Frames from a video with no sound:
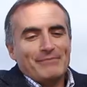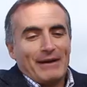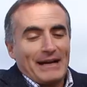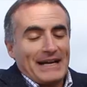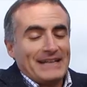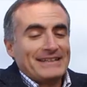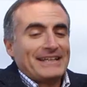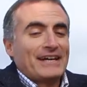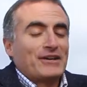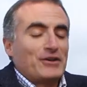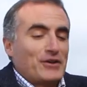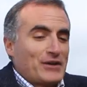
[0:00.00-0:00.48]
Me
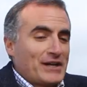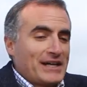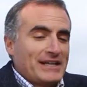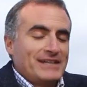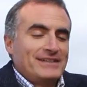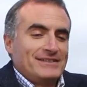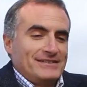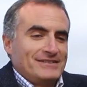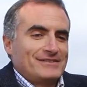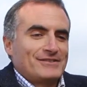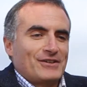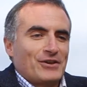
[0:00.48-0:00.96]
encanta correr,
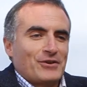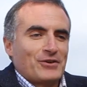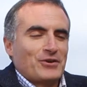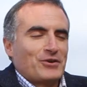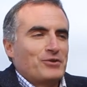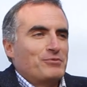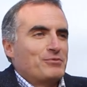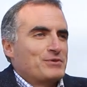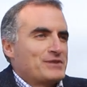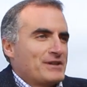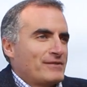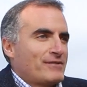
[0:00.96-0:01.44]
corro
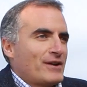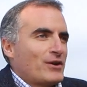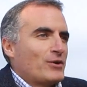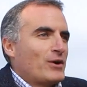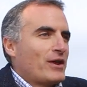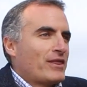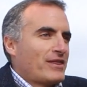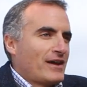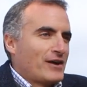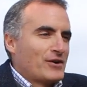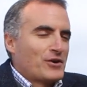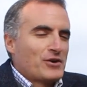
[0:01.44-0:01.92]
con mucha
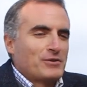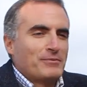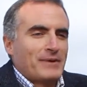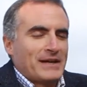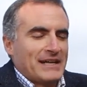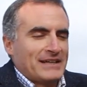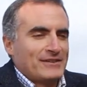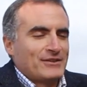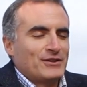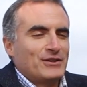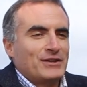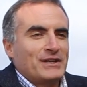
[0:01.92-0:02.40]
frecuencia, corro
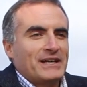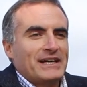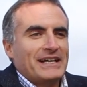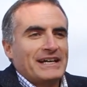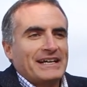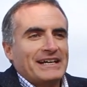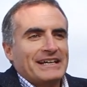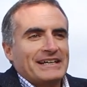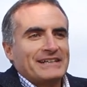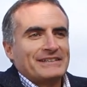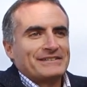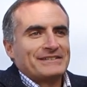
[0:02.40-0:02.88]

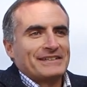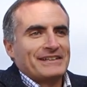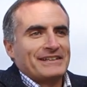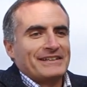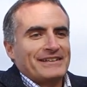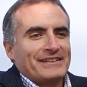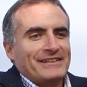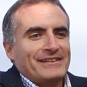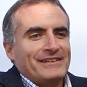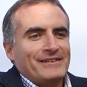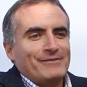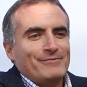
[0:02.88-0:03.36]
maratones y cosas
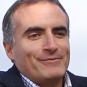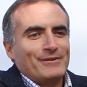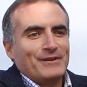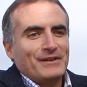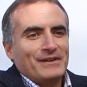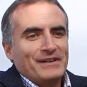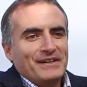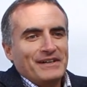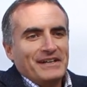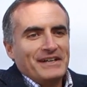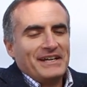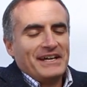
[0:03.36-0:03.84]
de este tipo.
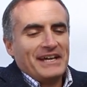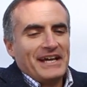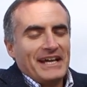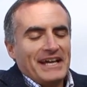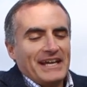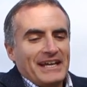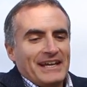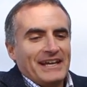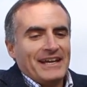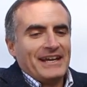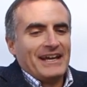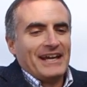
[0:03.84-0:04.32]

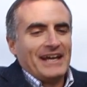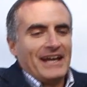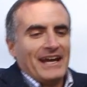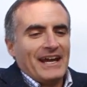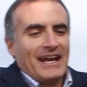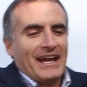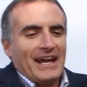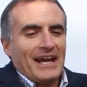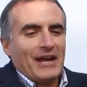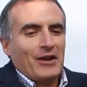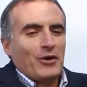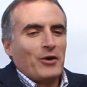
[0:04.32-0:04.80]

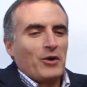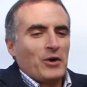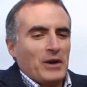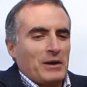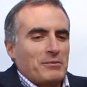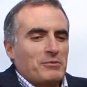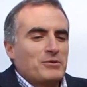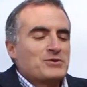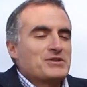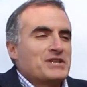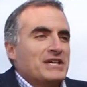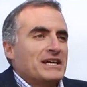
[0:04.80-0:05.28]
Y luego
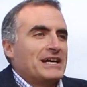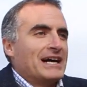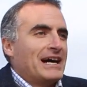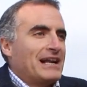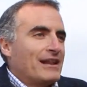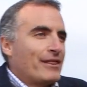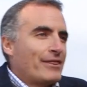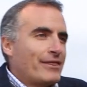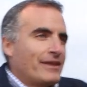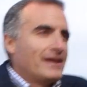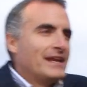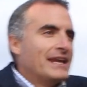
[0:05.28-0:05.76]
la música,
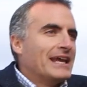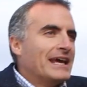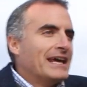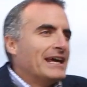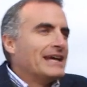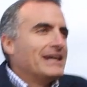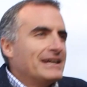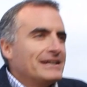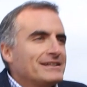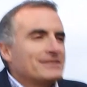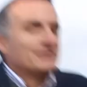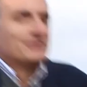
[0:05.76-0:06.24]
el
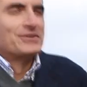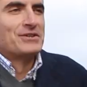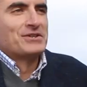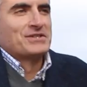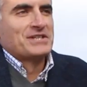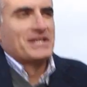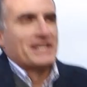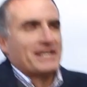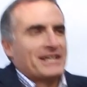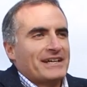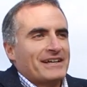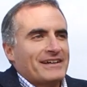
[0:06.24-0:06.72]
cine, son
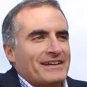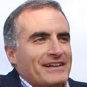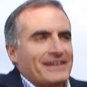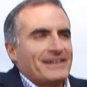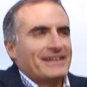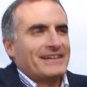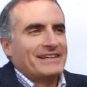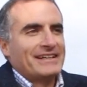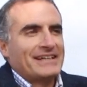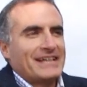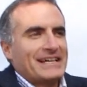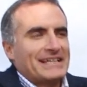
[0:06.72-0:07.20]
cosas que
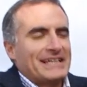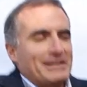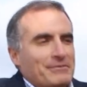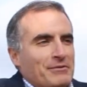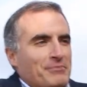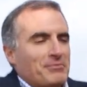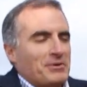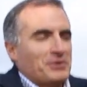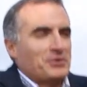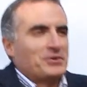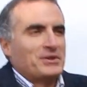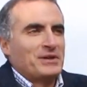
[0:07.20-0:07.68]

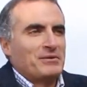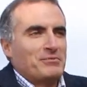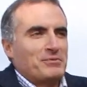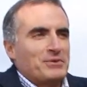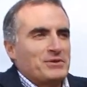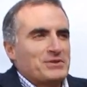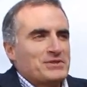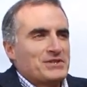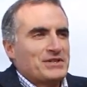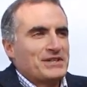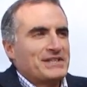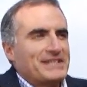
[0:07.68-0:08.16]
también me gustan
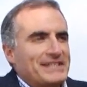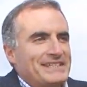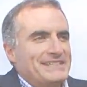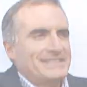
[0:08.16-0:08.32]
mucho